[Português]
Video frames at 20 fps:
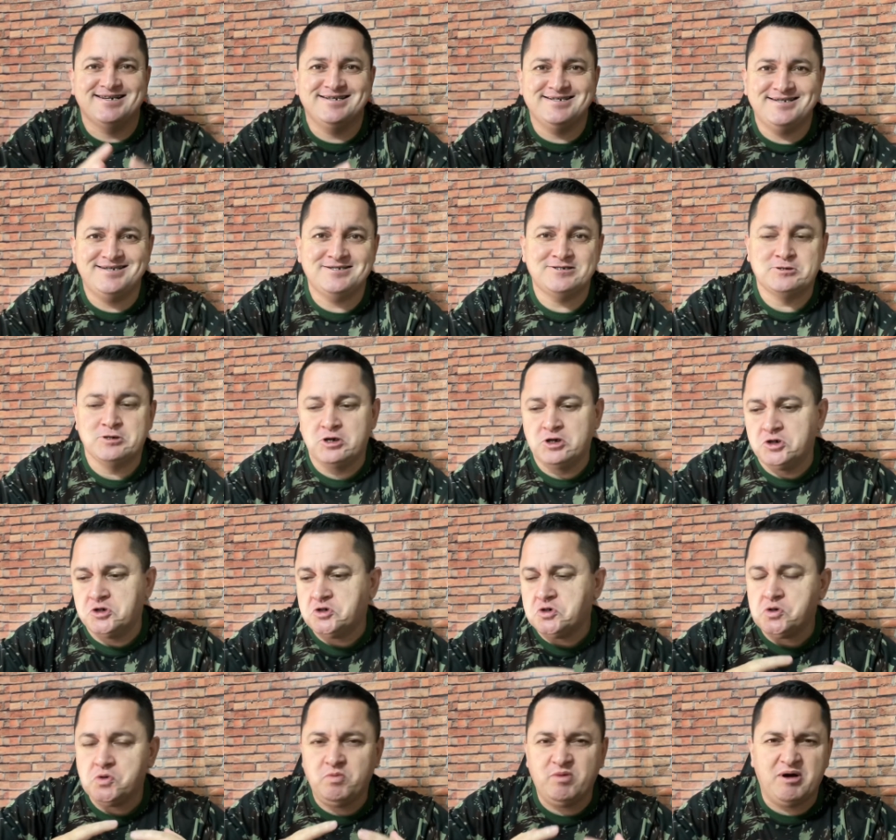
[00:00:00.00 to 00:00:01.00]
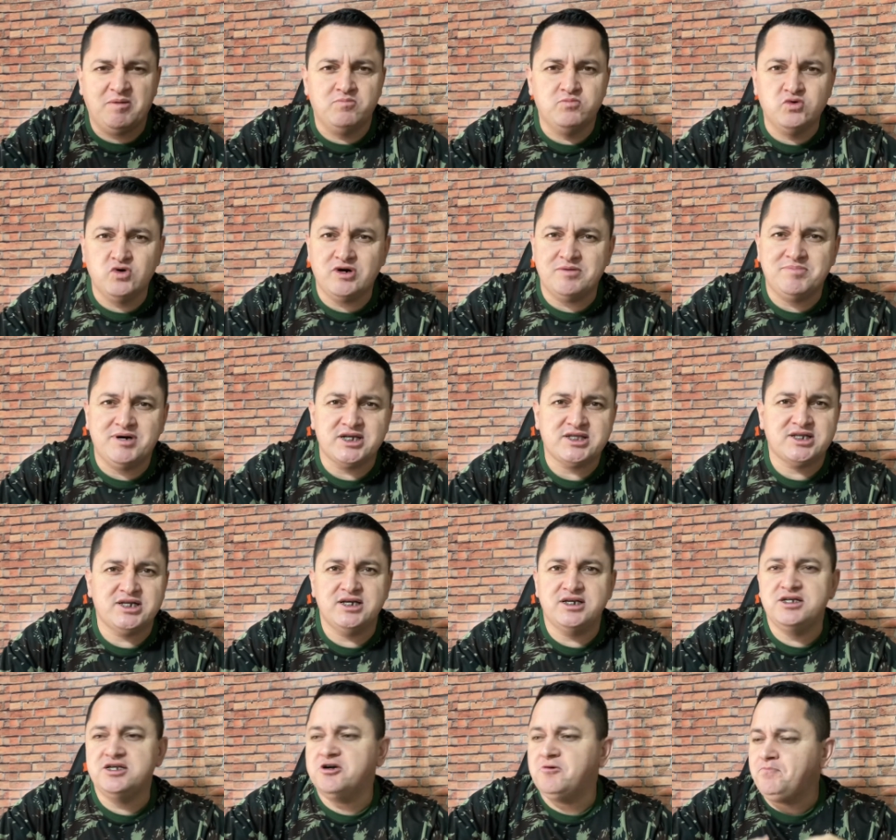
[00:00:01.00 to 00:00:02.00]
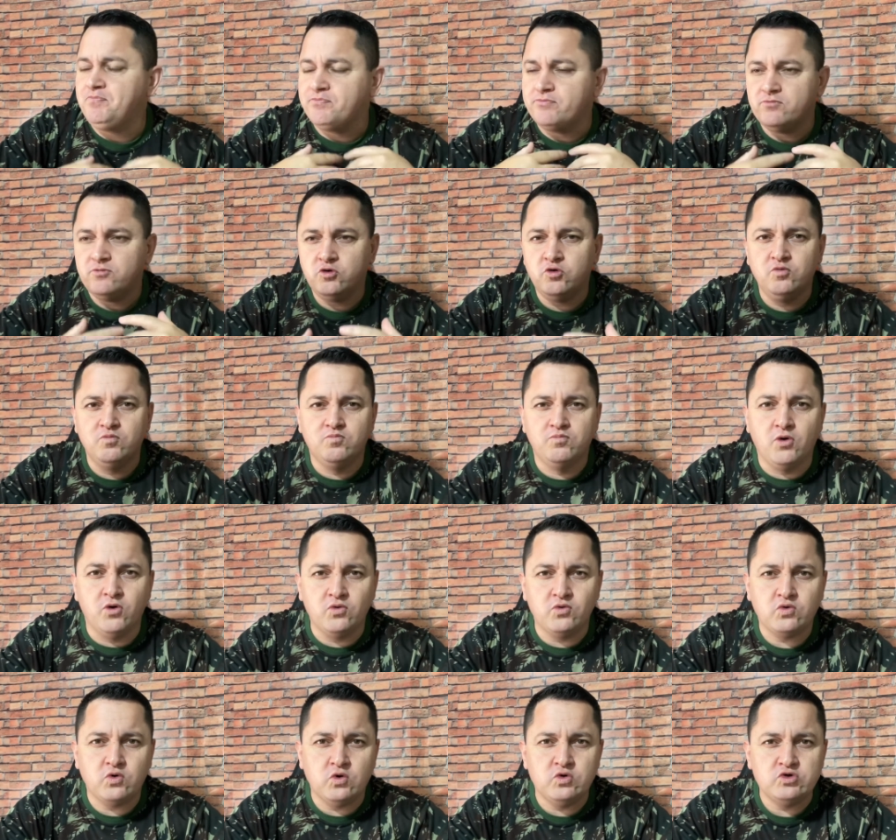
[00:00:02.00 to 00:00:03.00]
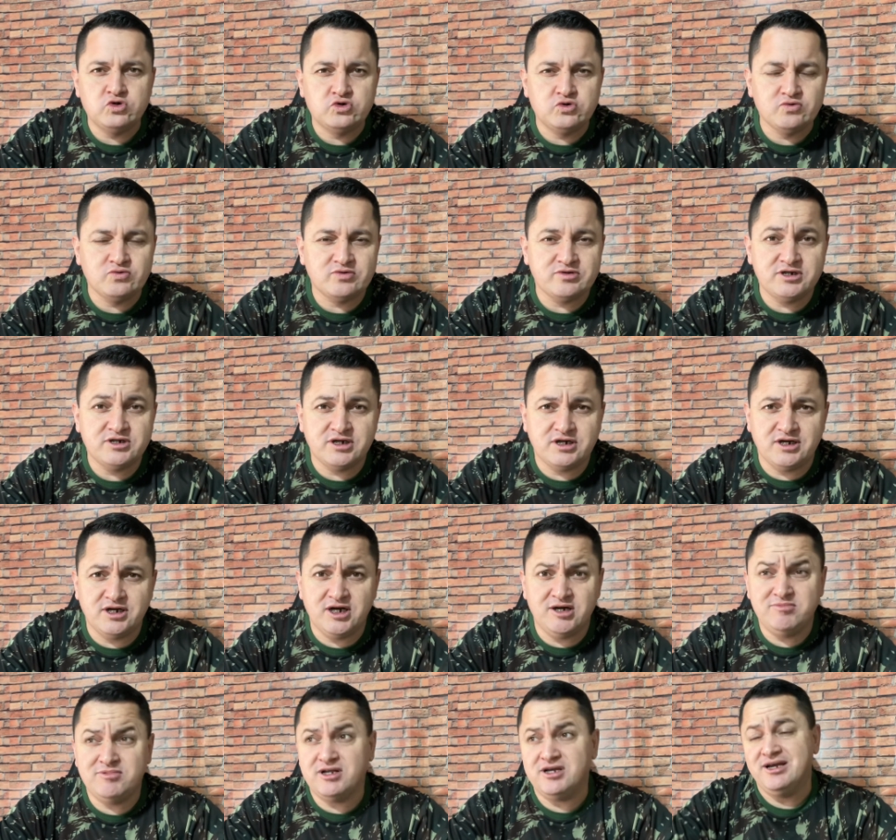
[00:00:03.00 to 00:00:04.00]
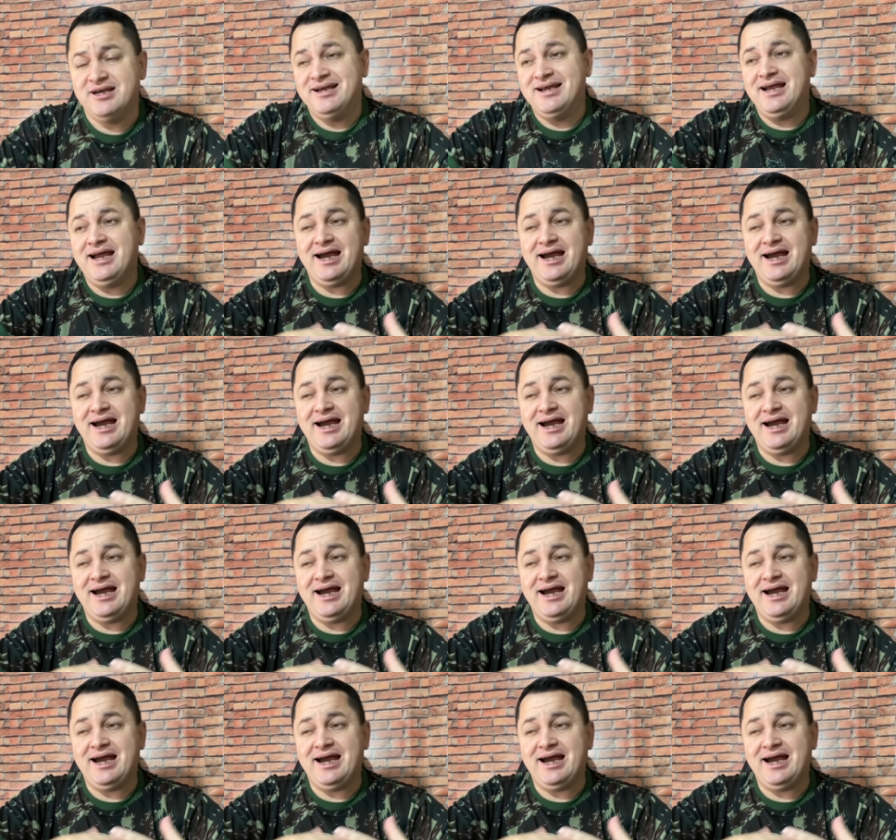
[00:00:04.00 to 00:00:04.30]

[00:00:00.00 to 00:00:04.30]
Hz uma boa bateria, um bom conjunto de câmera.